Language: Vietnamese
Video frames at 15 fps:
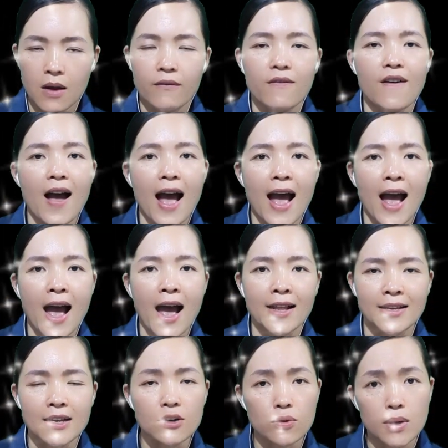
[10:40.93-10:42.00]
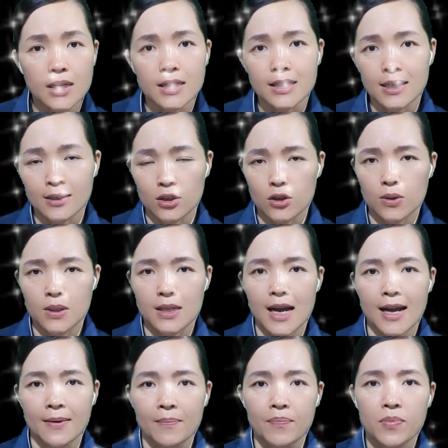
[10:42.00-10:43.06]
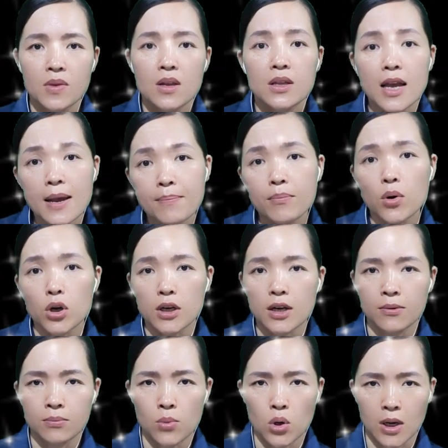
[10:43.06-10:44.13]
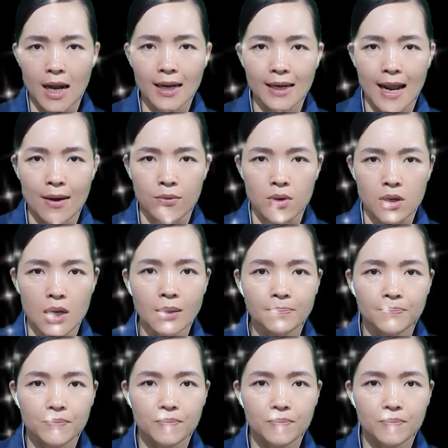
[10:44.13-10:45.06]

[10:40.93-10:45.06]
và nhất quyết chẳng cho Thang thêm một đồng một cắc nào nữa.